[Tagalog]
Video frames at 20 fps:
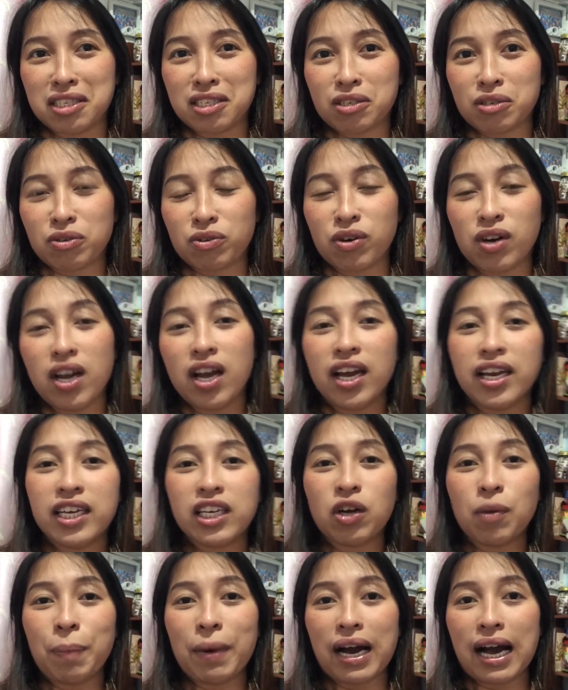So, hindi
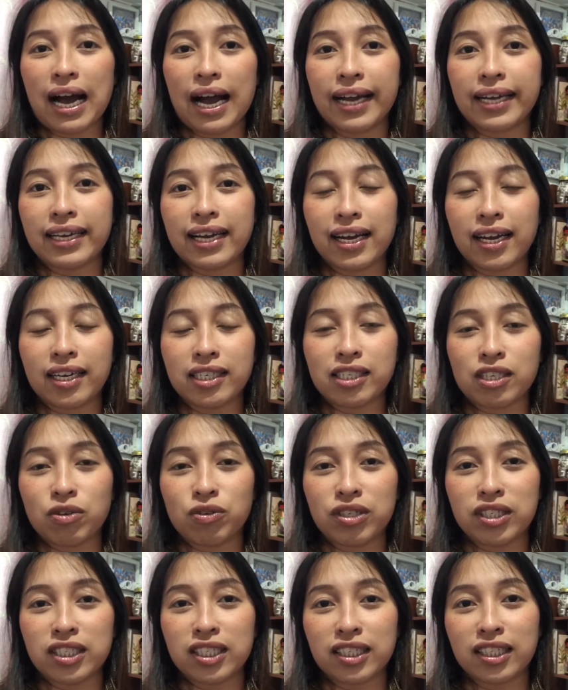ko pa kaya kasi
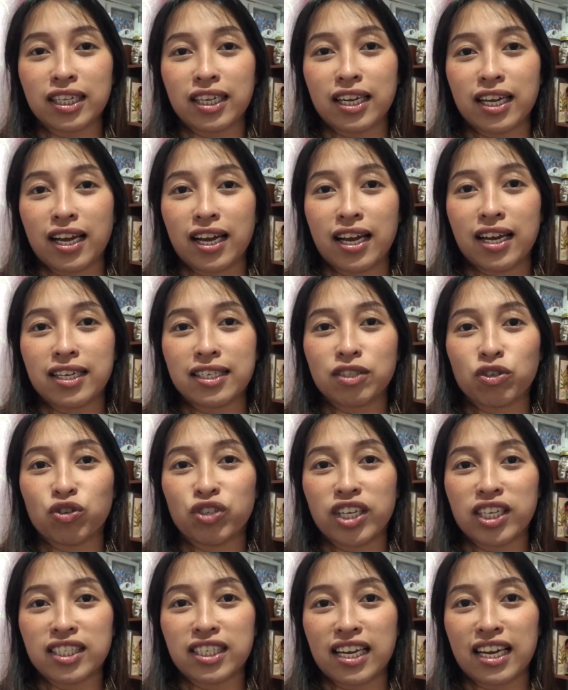una sa tana,
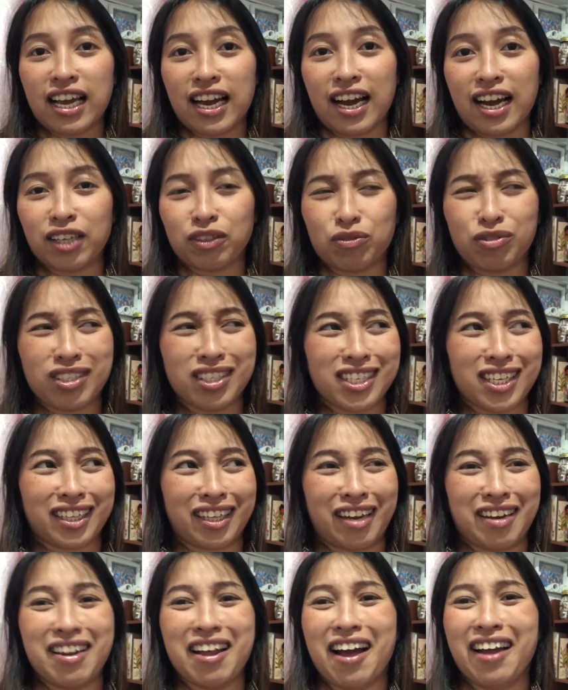una sa lahat, sa
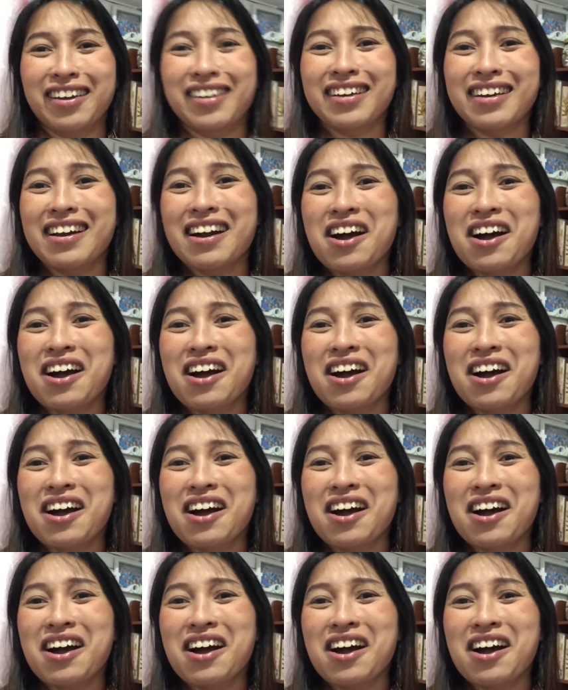tanan.